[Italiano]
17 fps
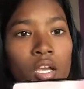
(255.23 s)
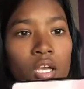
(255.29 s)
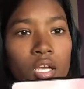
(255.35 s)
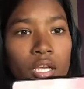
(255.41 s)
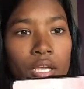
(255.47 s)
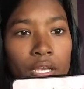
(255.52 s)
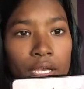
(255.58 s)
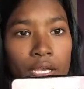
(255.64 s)

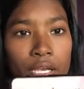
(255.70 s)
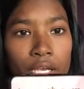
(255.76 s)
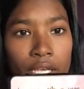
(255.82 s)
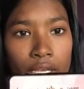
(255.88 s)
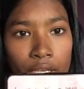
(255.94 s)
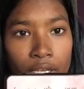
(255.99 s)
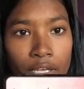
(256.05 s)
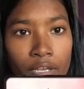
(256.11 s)

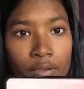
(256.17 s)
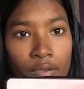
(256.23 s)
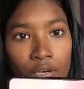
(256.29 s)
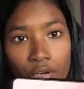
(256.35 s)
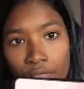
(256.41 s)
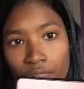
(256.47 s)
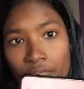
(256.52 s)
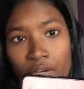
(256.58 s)
eh,
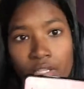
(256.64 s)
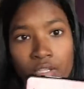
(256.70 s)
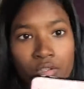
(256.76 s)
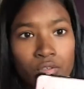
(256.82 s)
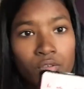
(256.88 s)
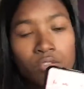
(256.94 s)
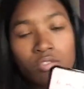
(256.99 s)
ho, fatto,